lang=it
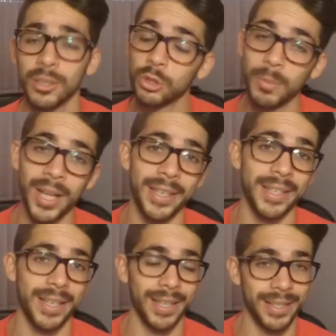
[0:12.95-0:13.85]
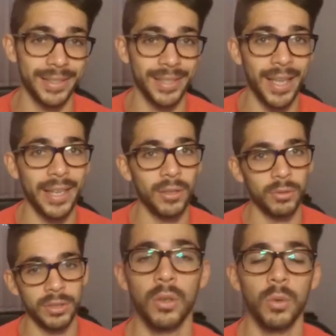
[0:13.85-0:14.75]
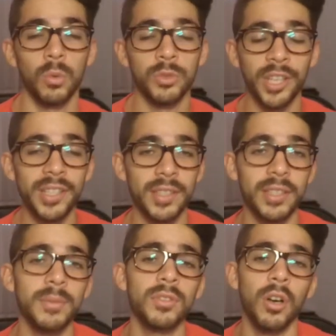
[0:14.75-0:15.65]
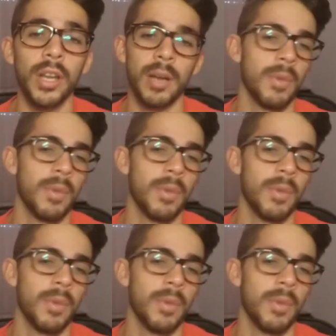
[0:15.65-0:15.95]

domani alle 6 con Udinese-Sandoria,